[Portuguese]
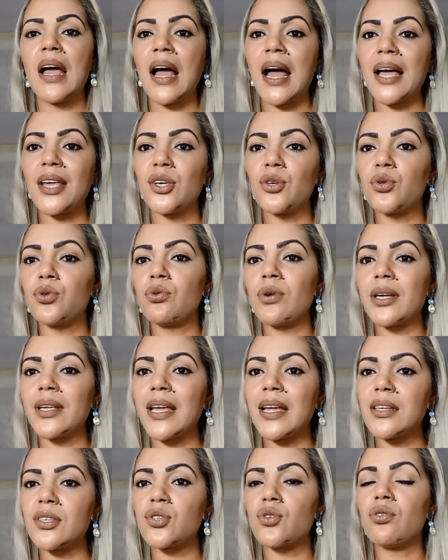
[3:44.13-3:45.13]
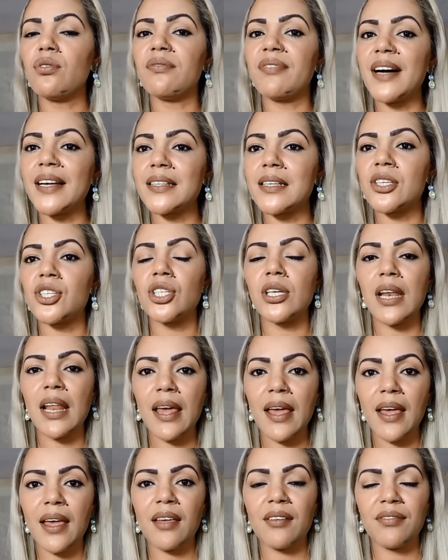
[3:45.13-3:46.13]
Aí eu dou aquela escovada de
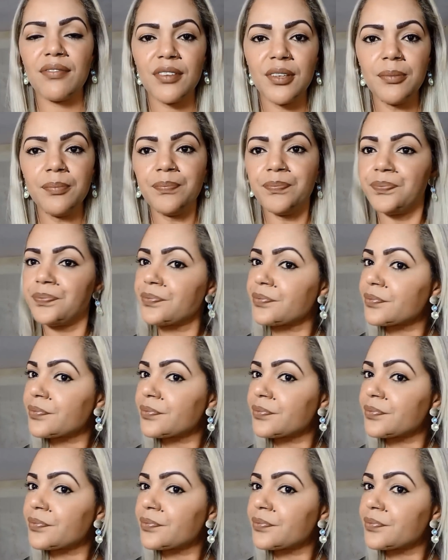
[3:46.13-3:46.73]
leve